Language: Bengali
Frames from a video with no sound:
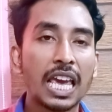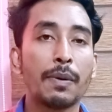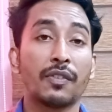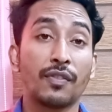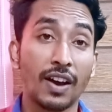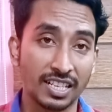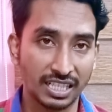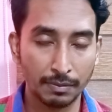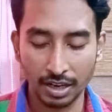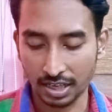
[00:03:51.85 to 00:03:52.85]
এবার ফার্স্ট
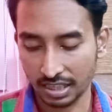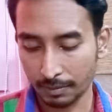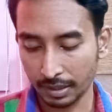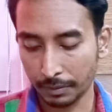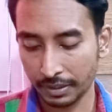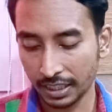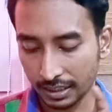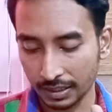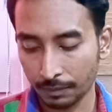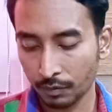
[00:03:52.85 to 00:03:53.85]
নেম লাস্ট নেম দেবে ঠিক
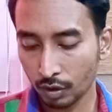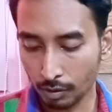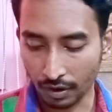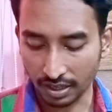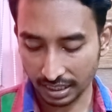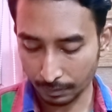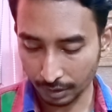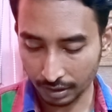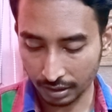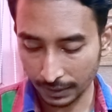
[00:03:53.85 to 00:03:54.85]
আছে আমি ফার্স্ট নেম
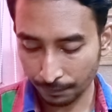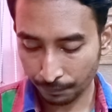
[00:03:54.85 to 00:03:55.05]
দিচ্ছি